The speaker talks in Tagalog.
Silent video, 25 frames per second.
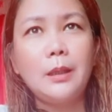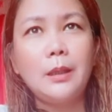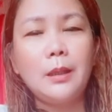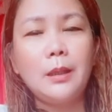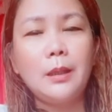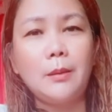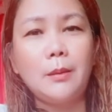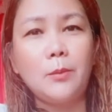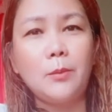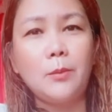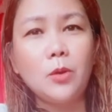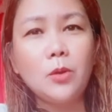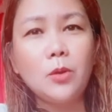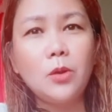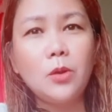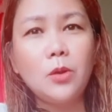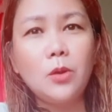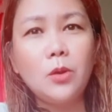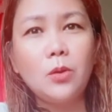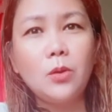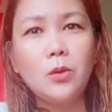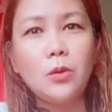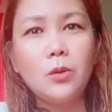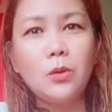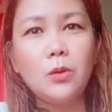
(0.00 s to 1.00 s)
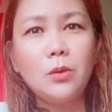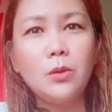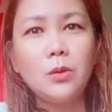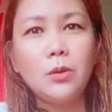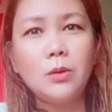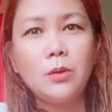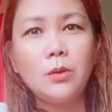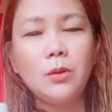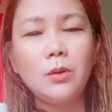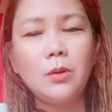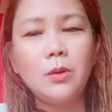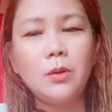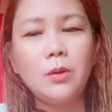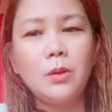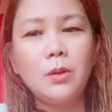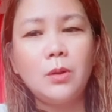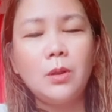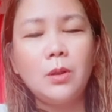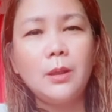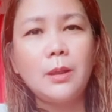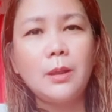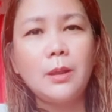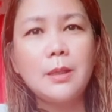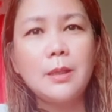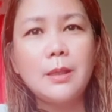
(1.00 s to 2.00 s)
I-mute nyo.
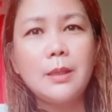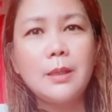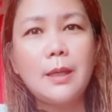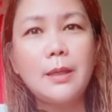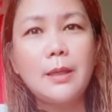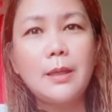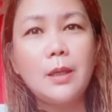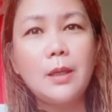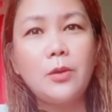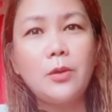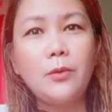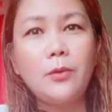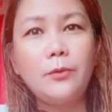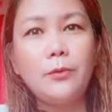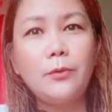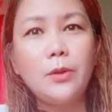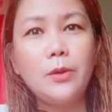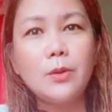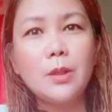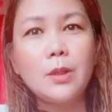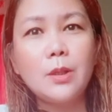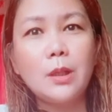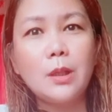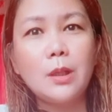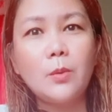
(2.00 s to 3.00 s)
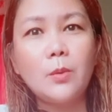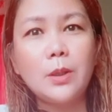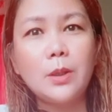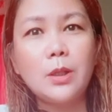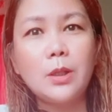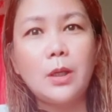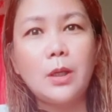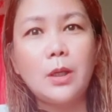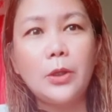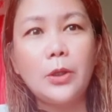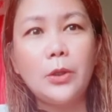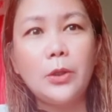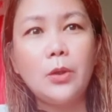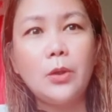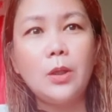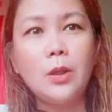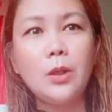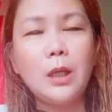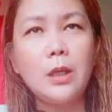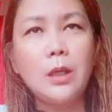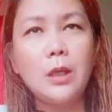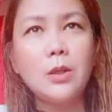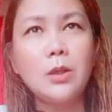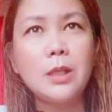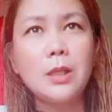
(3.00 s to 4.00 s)
Kasi sayang yung views at watch hour doon,
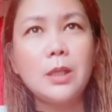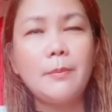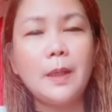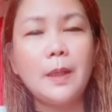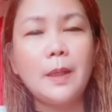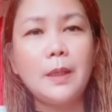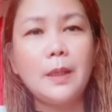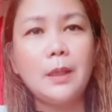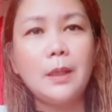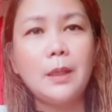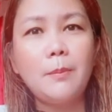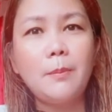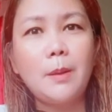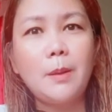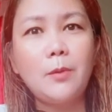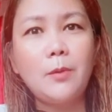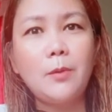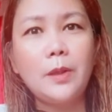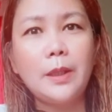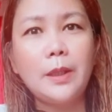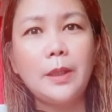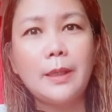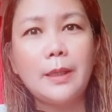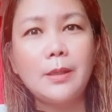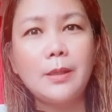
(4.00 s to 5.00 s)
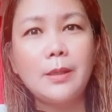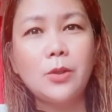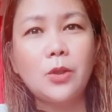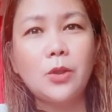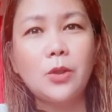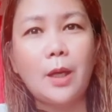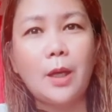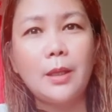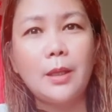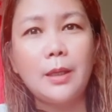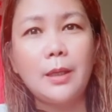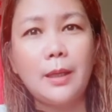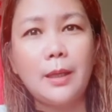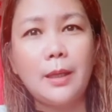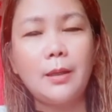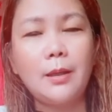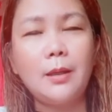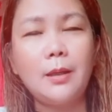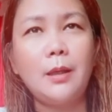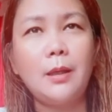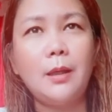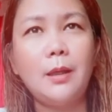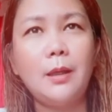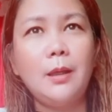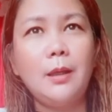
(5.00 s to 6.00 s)
lalo sa mga hindi pa monetized channel
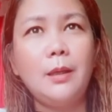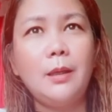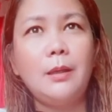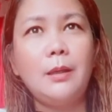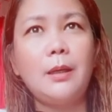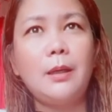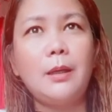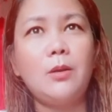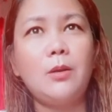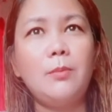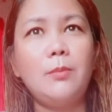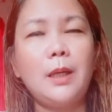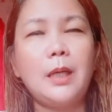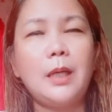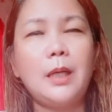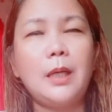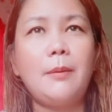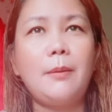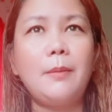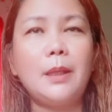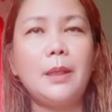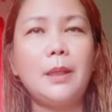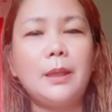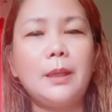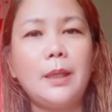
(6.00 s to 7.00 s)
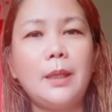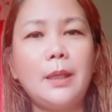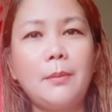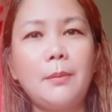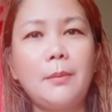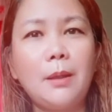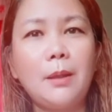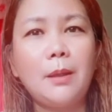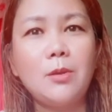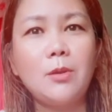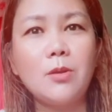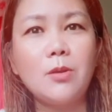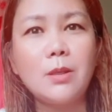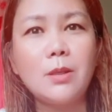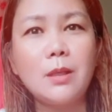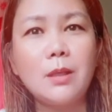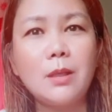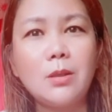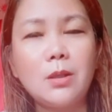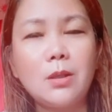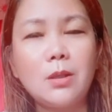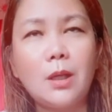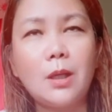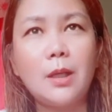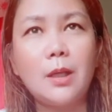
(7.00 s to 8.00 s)
na gumagamit ng mga music
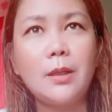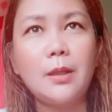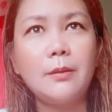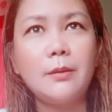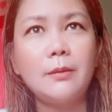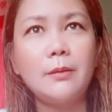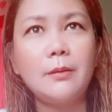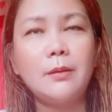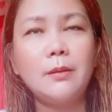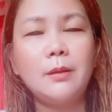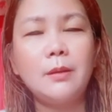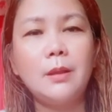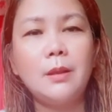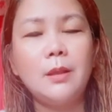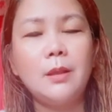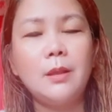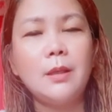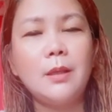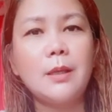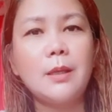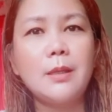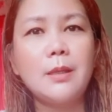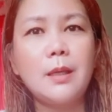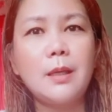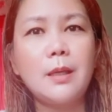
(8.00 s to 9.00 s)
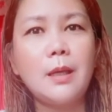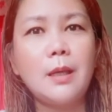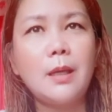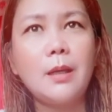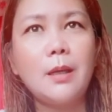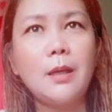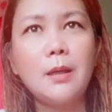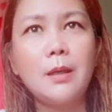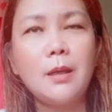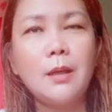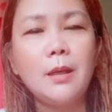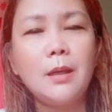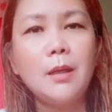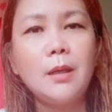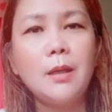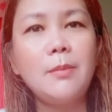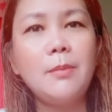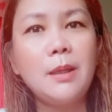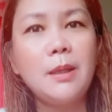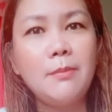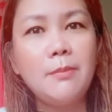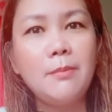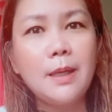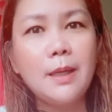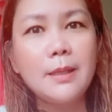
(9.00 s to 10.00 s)
dyan. Kasi,
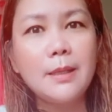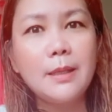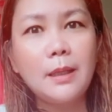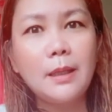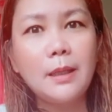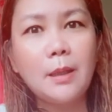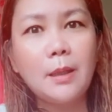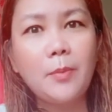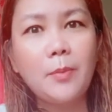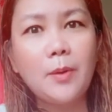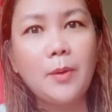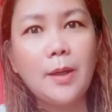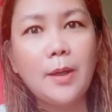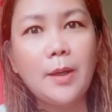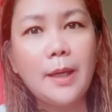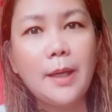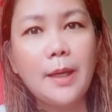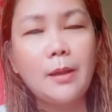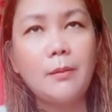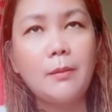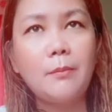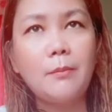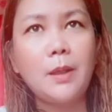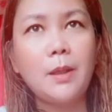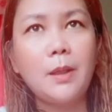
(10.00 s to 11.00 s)
iba-iba kasi ang copyright.